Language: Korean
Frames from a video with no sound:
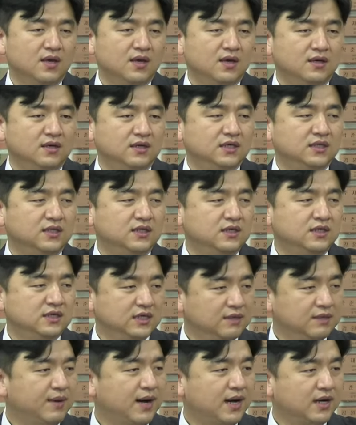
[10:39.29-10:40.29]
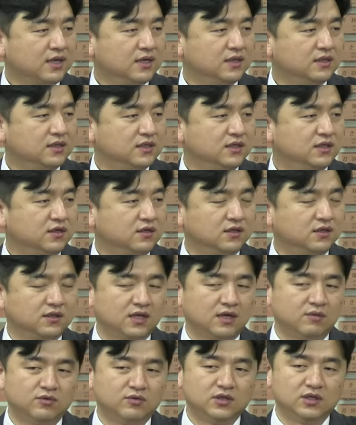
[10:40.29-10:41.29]
이들이 이방인이었기
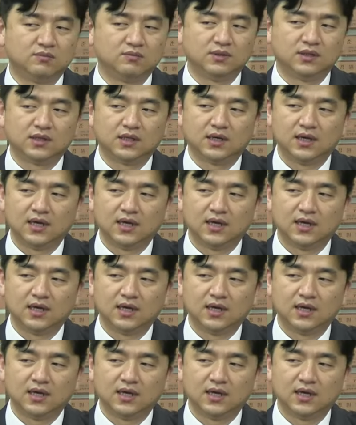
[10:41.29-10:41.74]
때문입니다.